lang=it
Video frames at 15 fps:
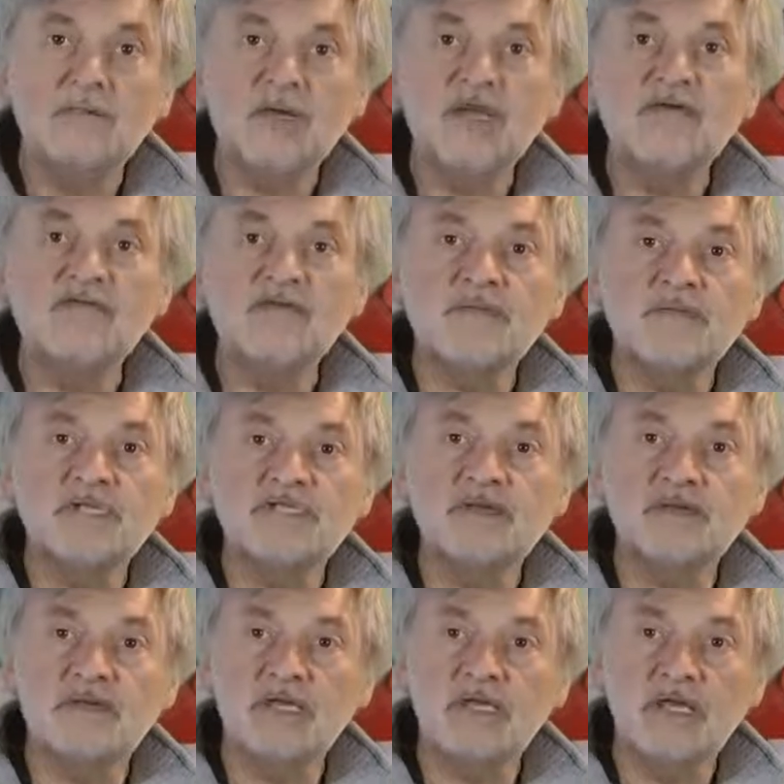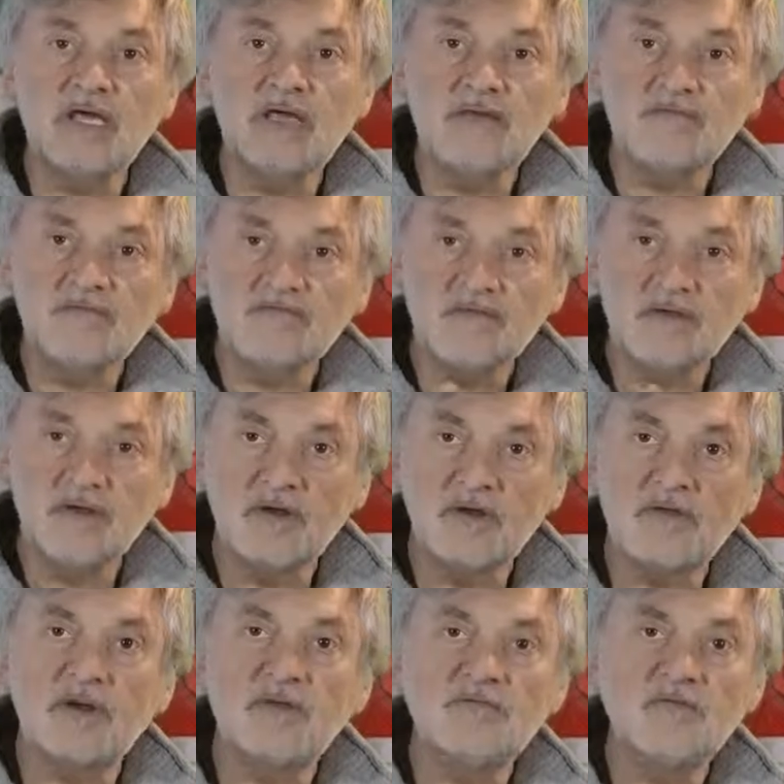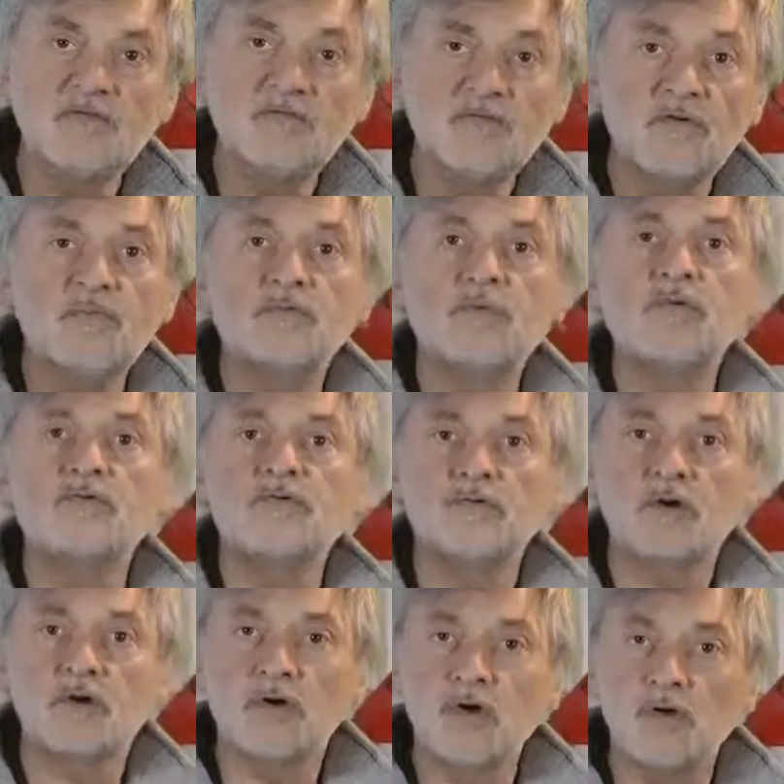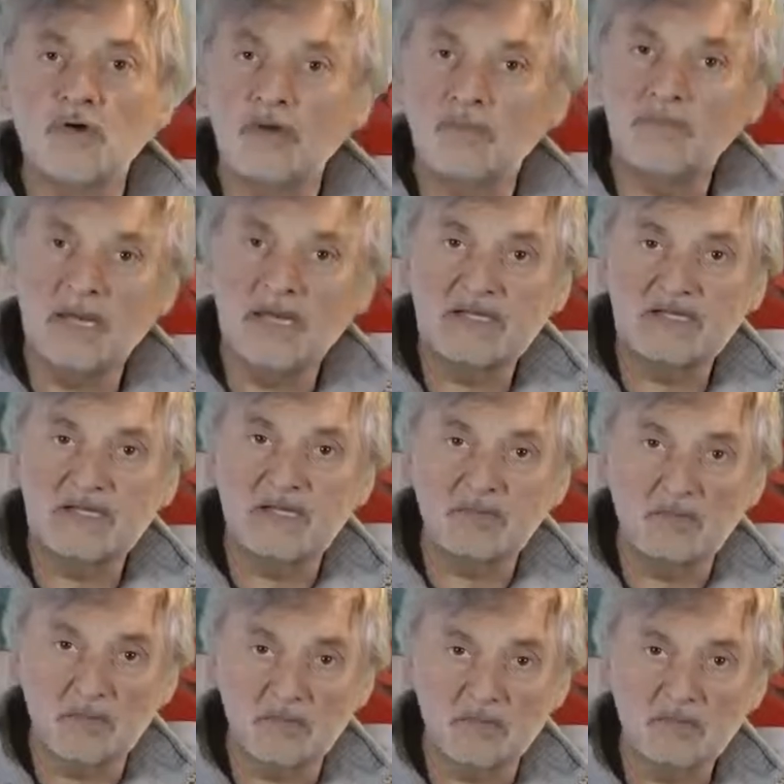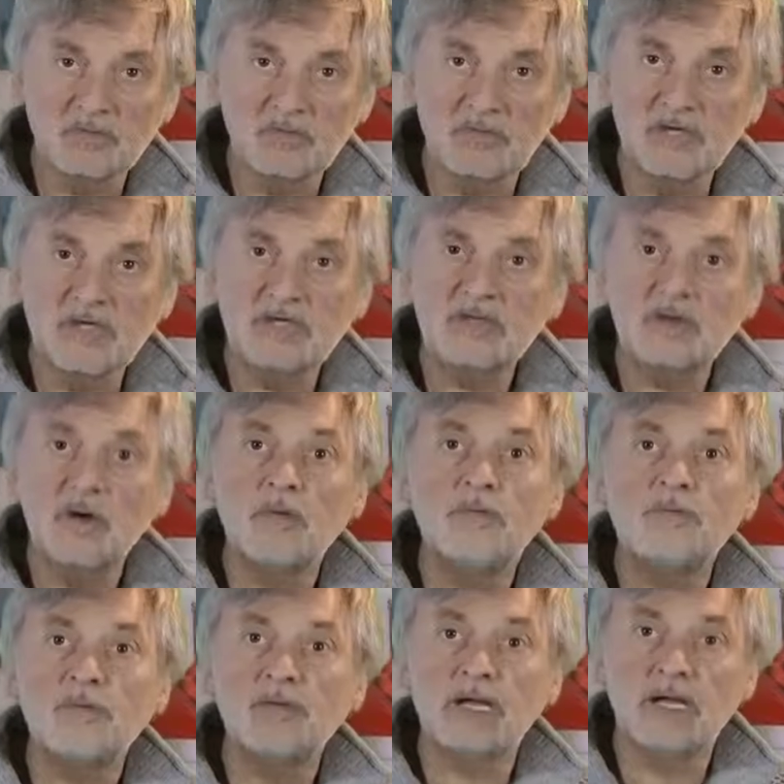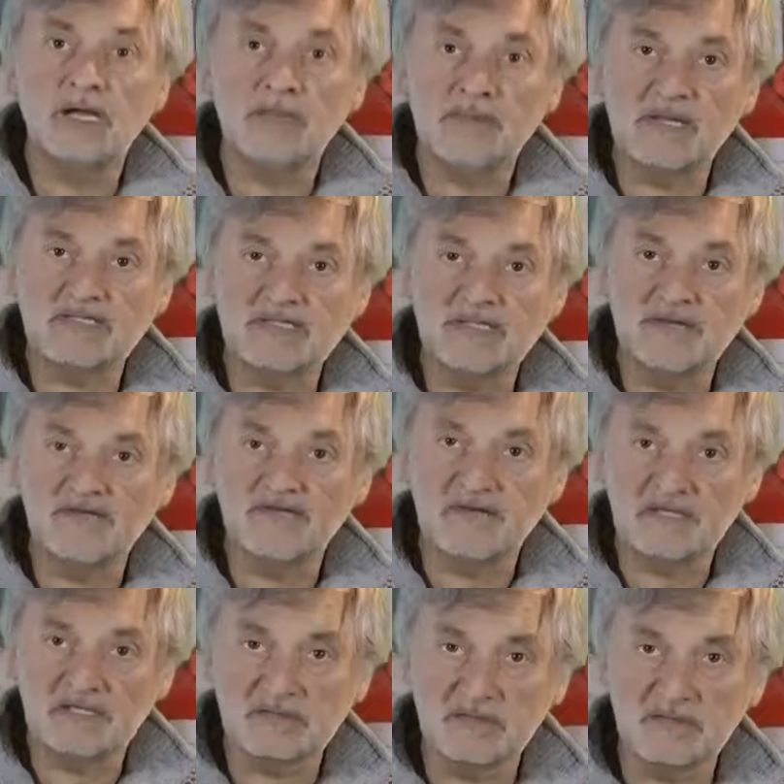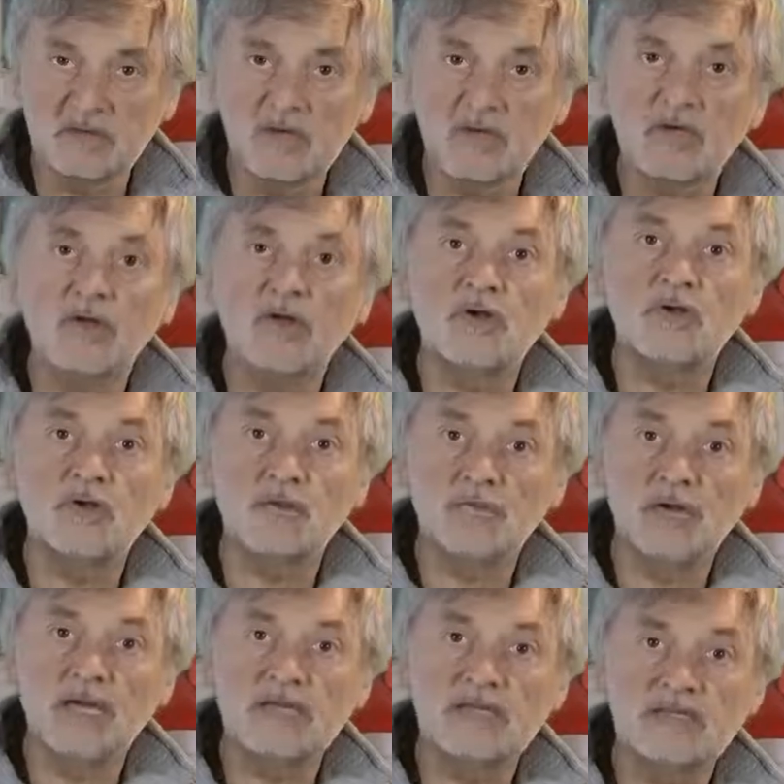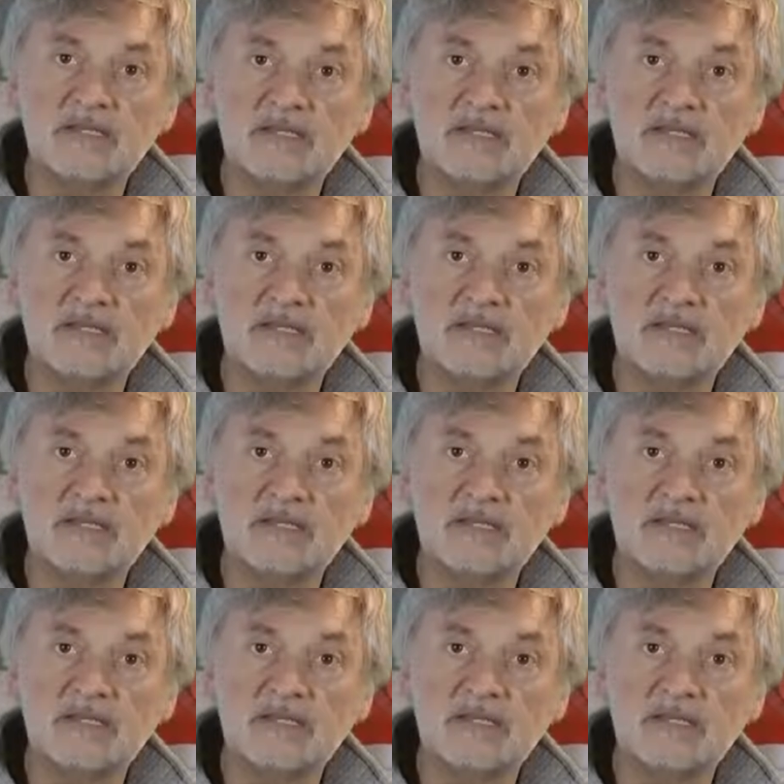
Per informazioni info allora www.colliobiketeam.it oppure la pagina Facebook Collio